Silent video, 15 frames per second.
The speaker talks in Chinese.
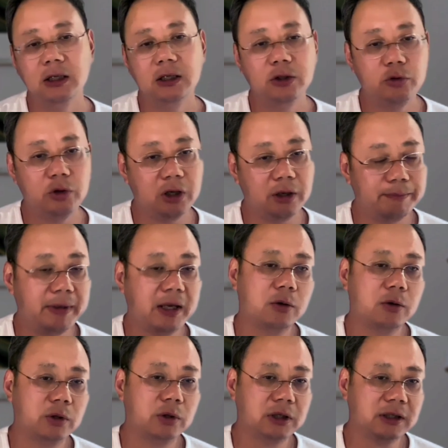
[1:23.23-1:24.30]
对美
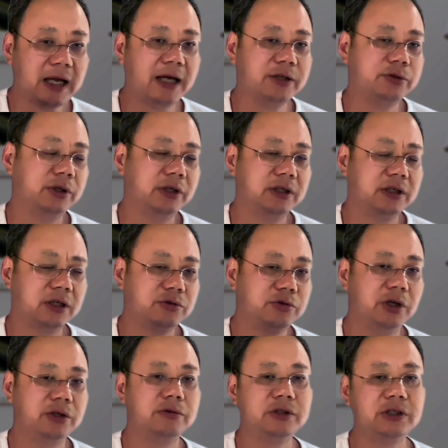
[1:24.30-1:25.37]
国的大学的这个
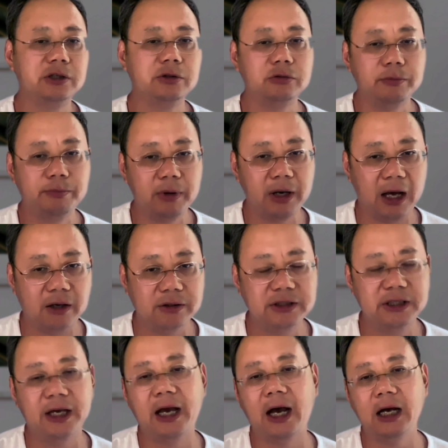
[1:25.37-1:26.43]
学术制度不了
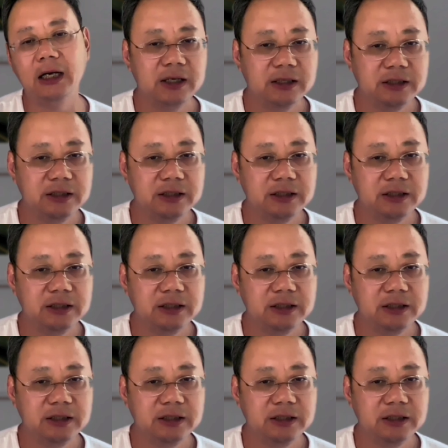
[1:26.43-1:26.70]
解呀，